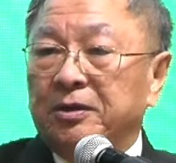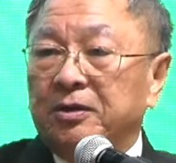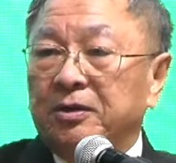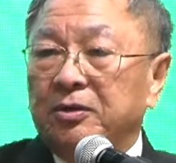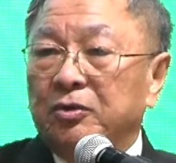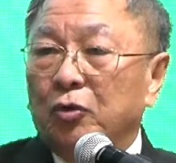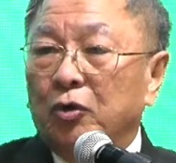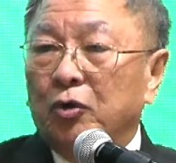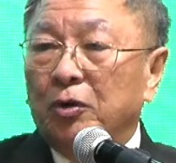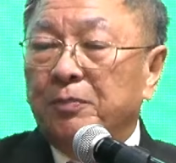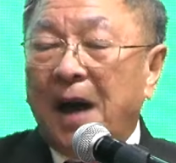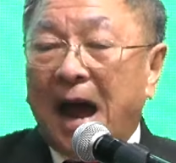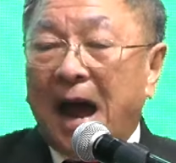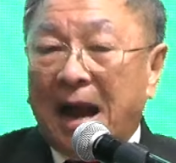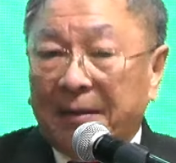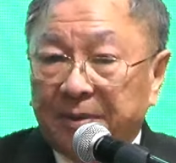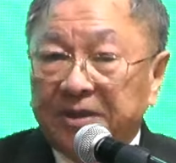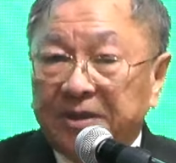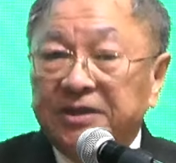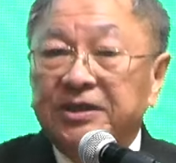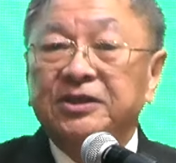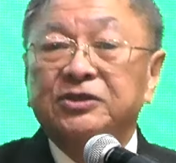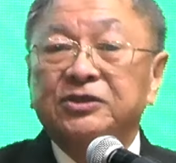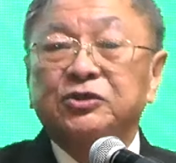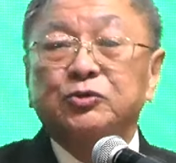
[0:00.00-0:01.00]
โดยผ่านพระ
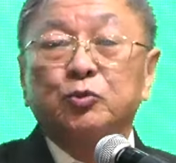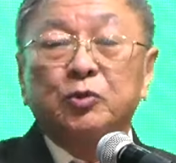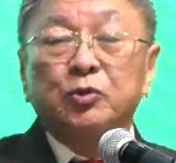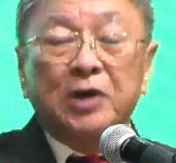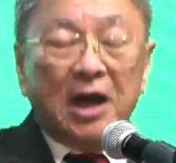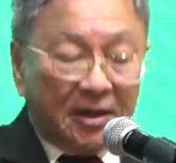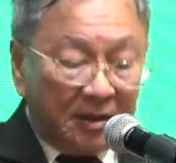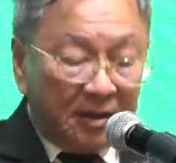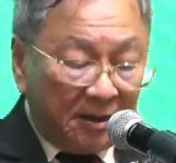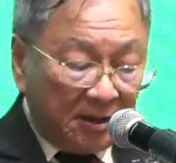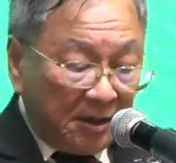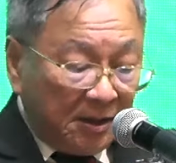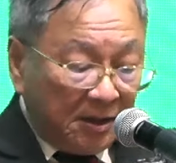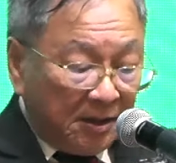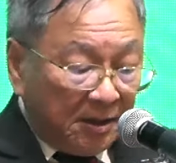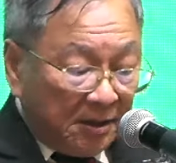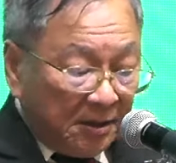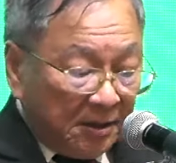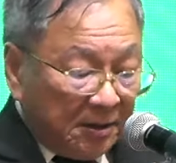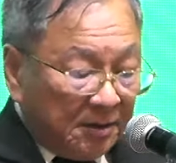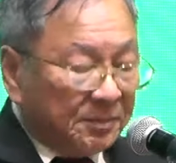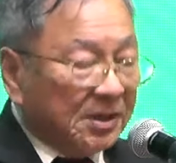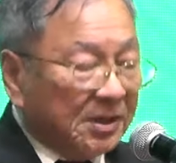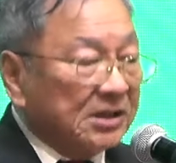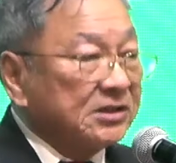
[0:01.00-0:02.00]
เยซูนั้น
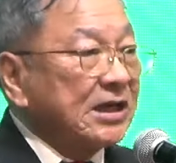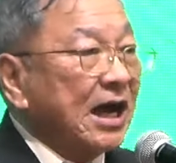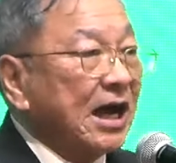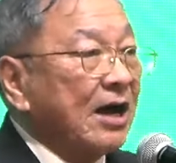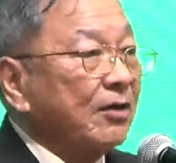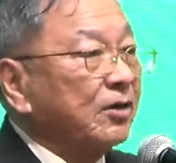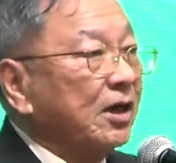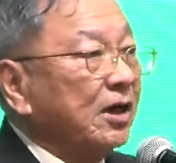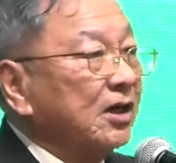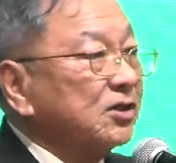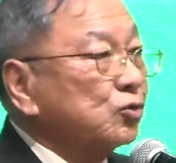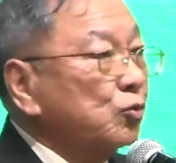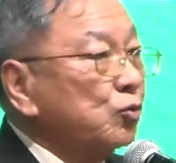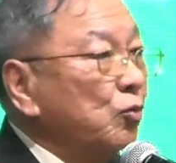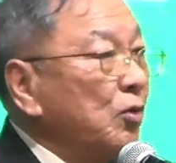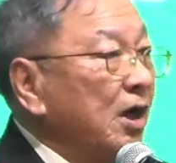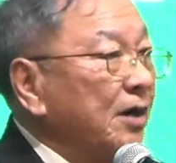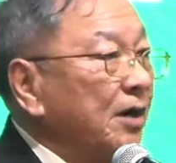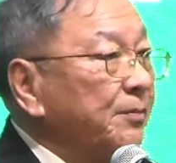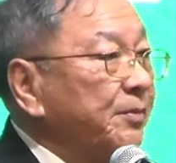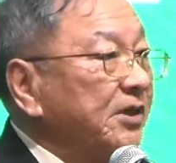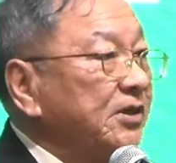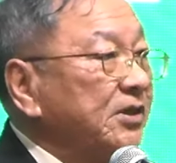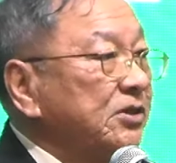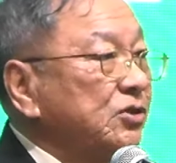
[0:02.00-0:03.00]
พระเจ้าได้ส่งให้
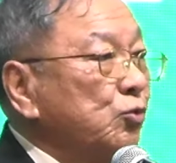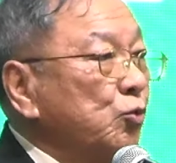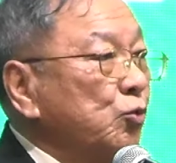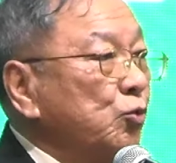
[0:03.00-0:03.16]
พระเยซู